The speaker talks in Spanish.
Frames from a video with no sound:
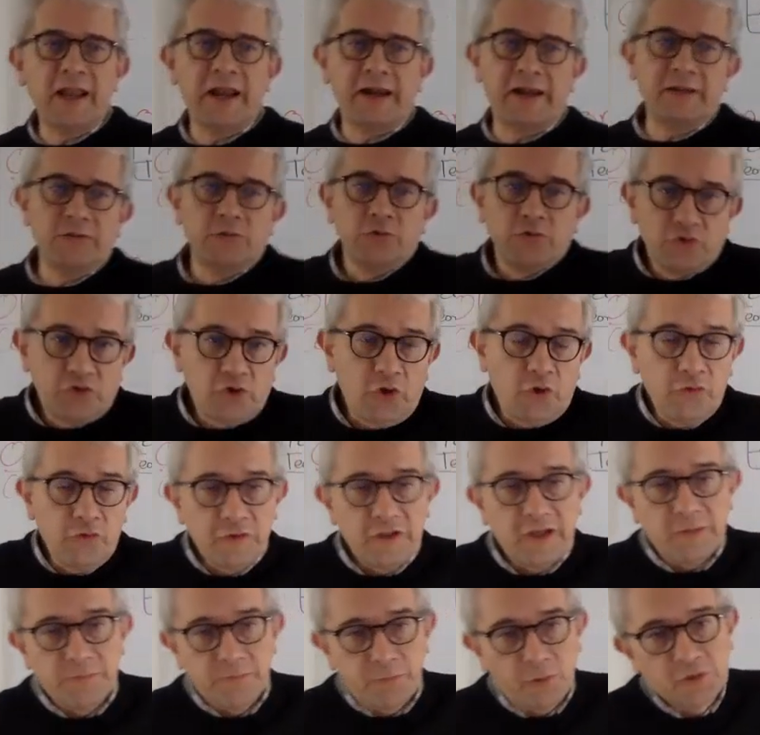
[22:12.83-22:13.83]
la reducción
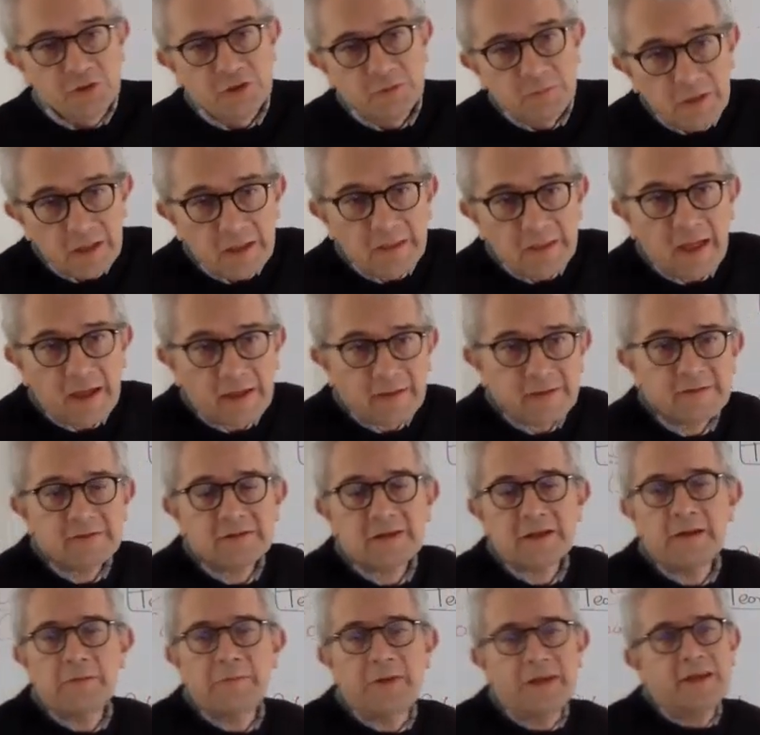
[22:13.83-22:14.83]
de las posibilidades
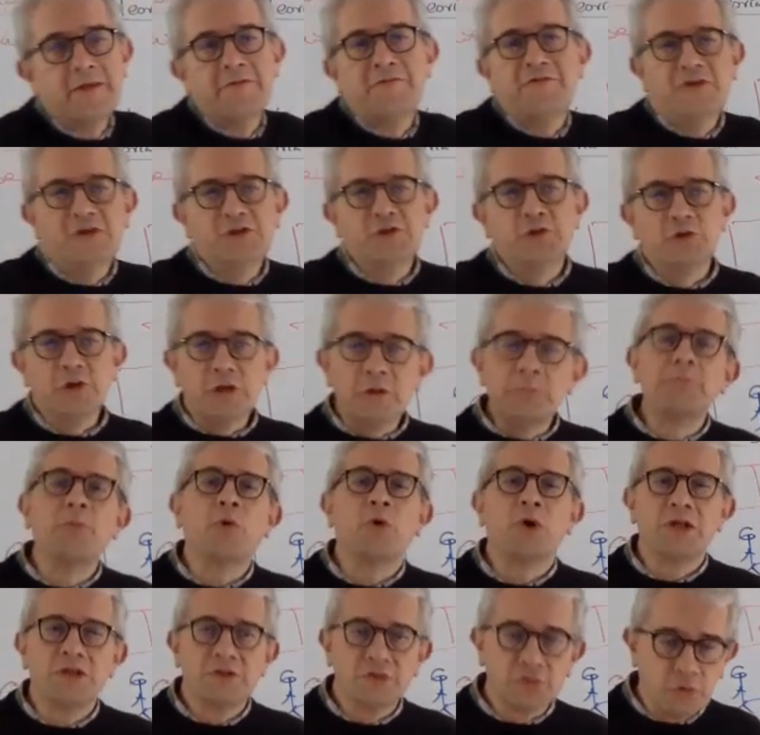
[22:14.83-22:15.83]
del beneficio del
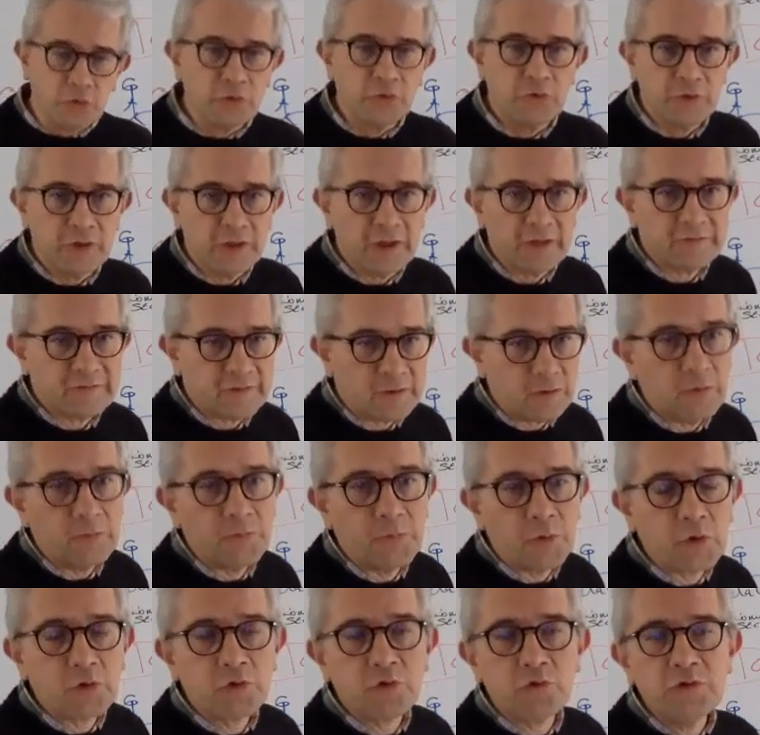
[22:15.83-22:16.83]
o de ser
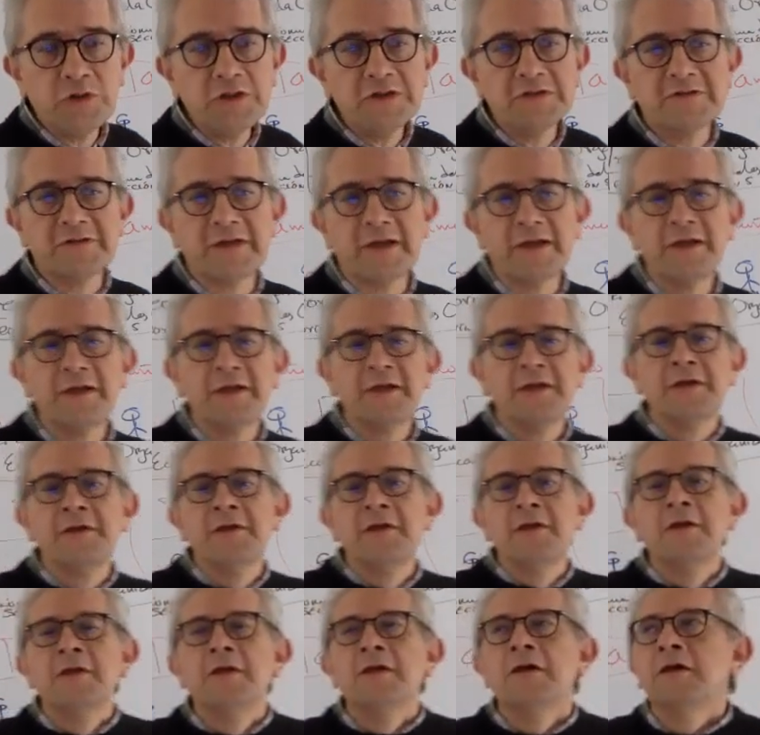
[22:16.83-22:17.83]
oportunista.
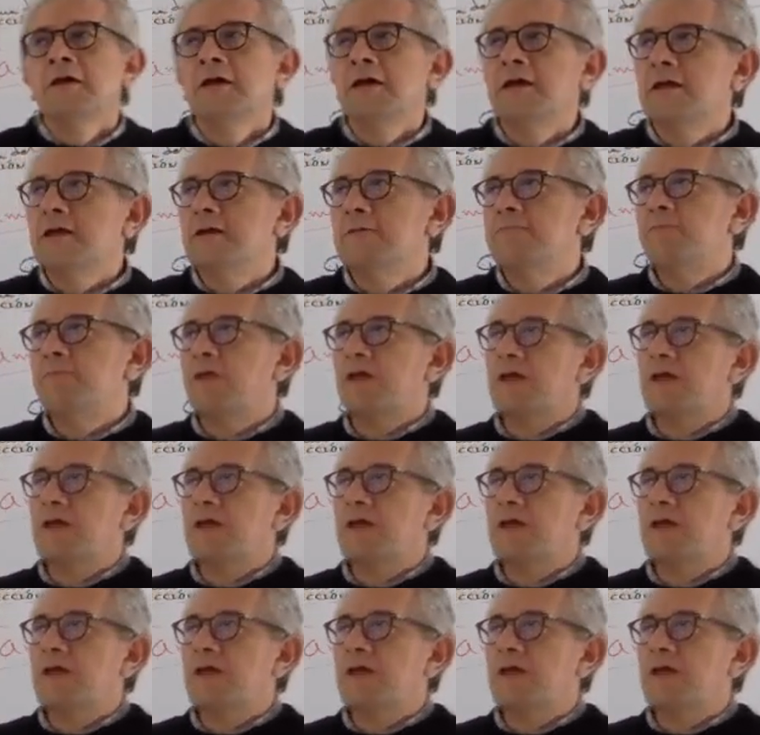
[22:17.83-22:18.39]
Eh,